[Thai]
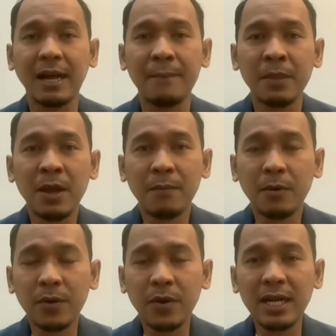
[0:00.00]
นะครับผ
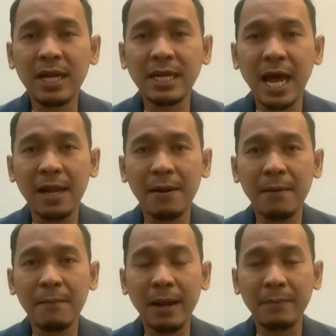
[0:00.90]
มคิดว่าเรื่องนั้น
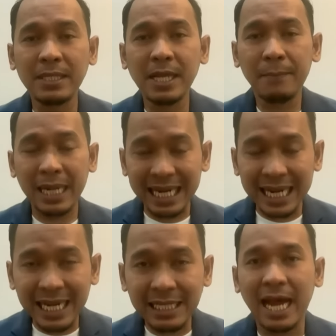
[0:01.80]
มันไม่ใช่เป็น
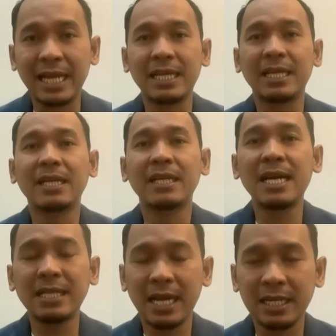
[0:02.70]
เรื่องใหญ่
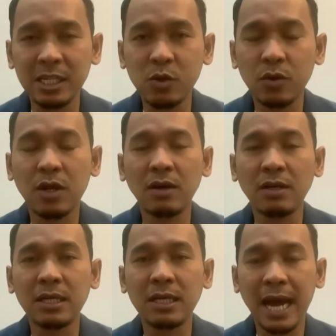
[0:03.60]
เรื่องใหญ่ที่สุดก็
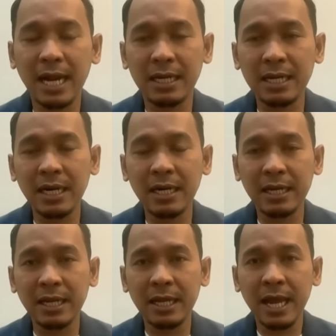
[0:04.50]
คือการเรื่อง
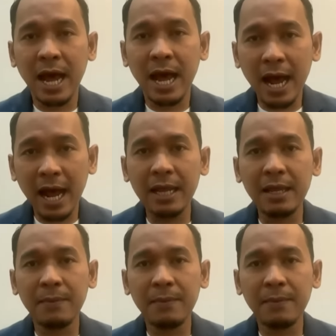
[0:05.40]
ที่ให้